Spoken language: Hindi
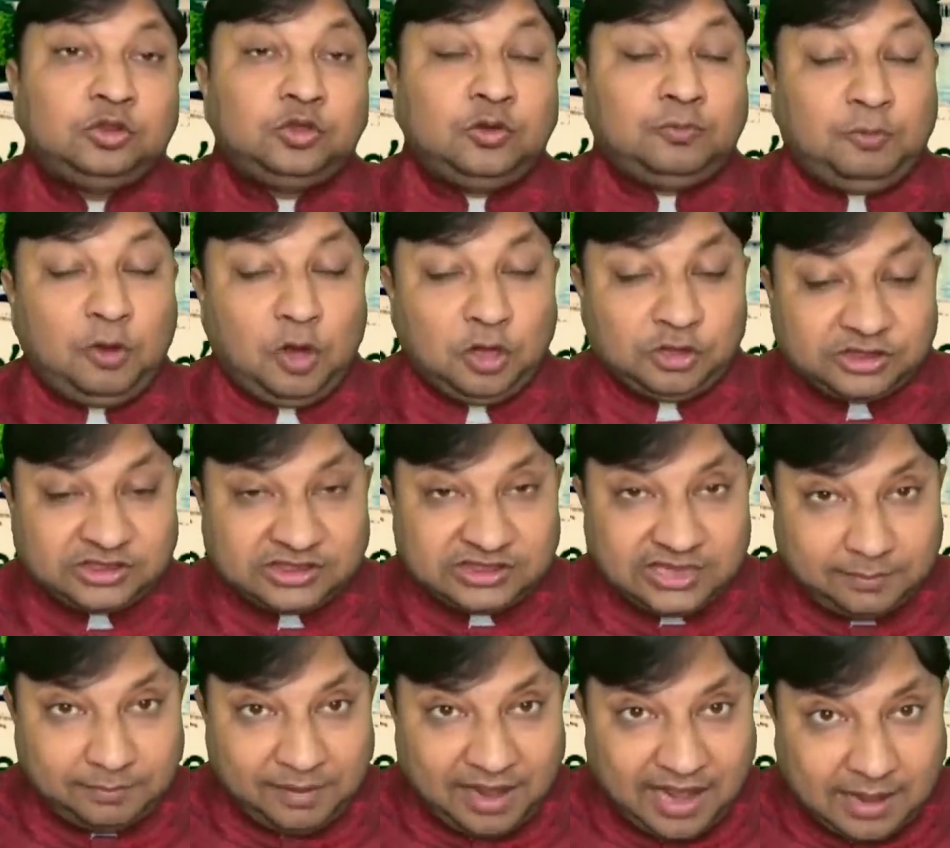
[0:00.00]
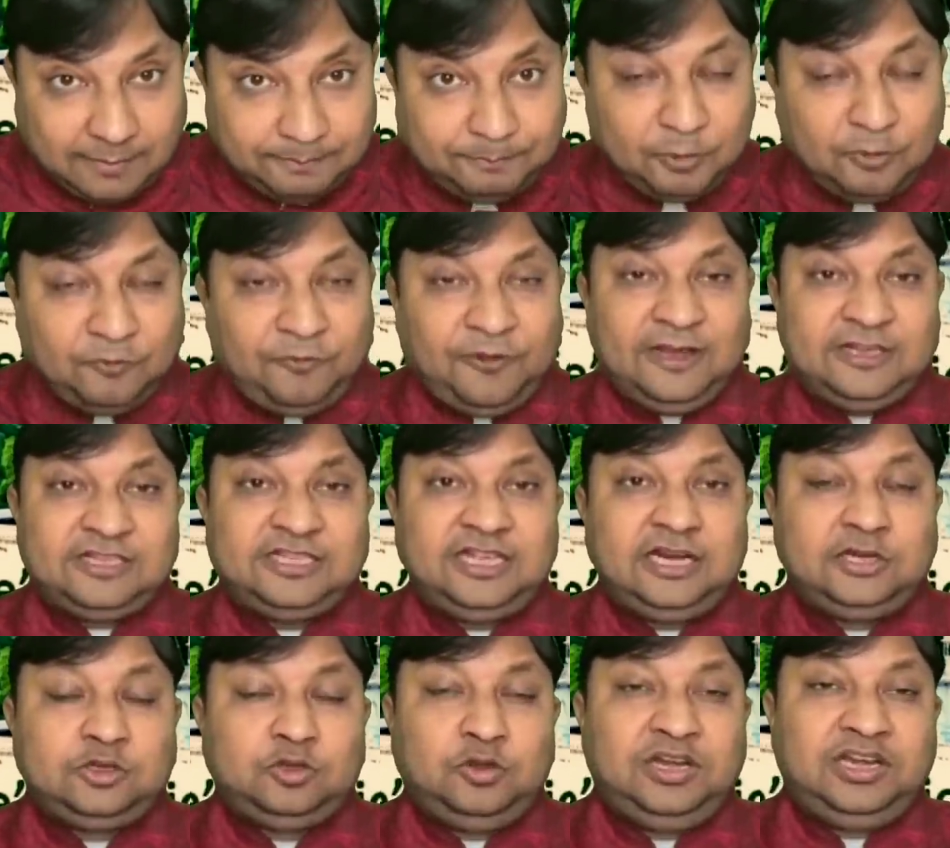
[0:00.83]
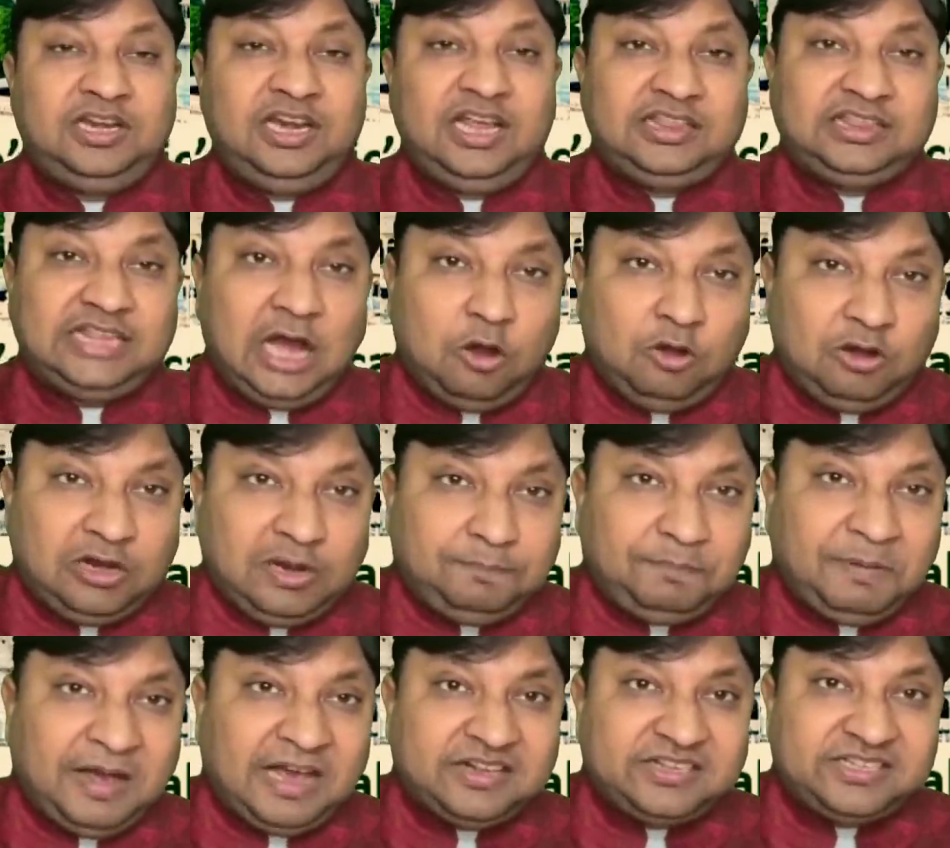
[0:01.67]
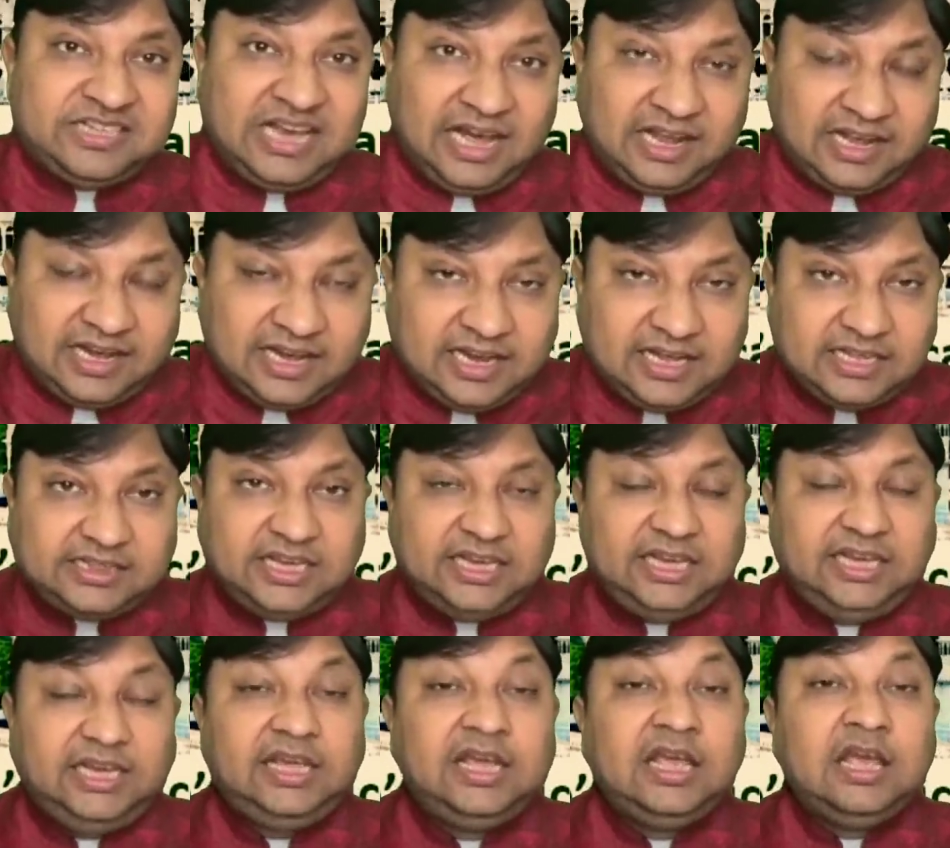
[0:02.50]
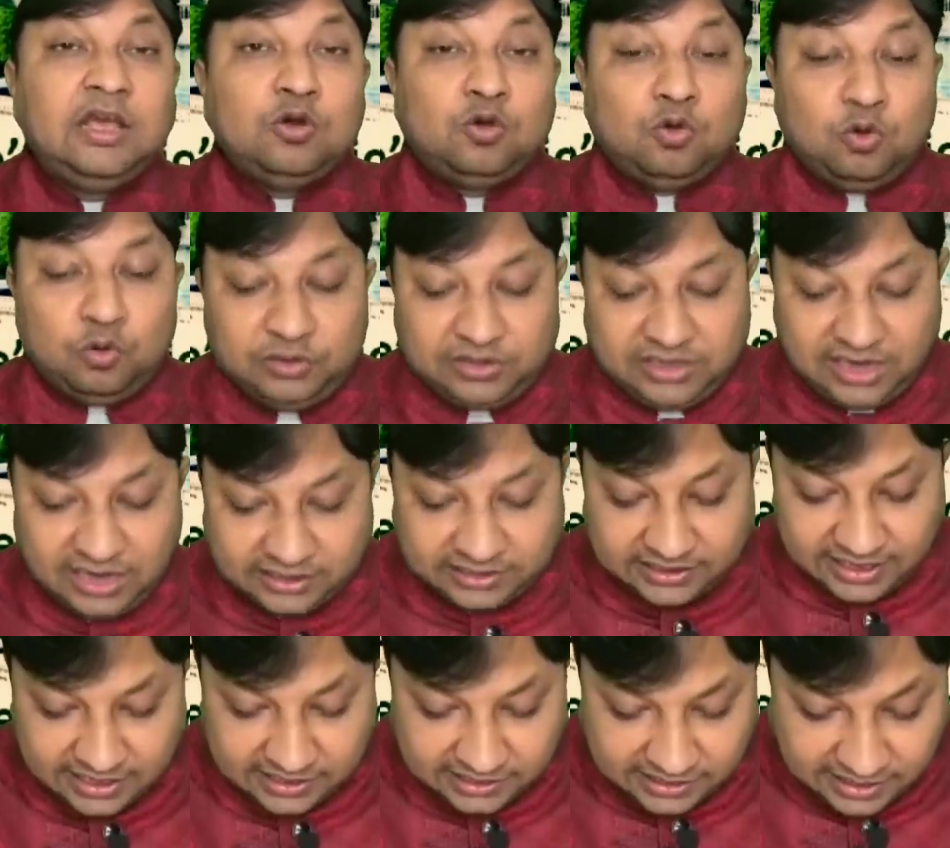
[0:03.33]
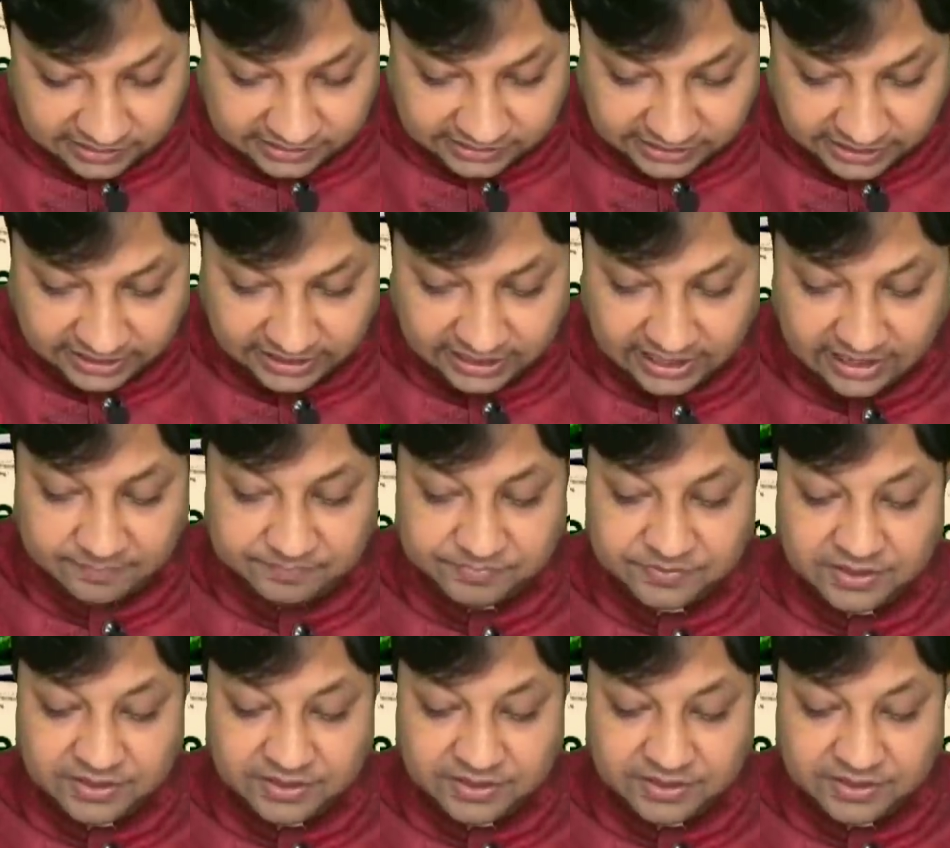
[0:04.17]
तो वो तमाम प्रोफेसर जो इन नेताओं के पास जा रहे थे उनका कहना था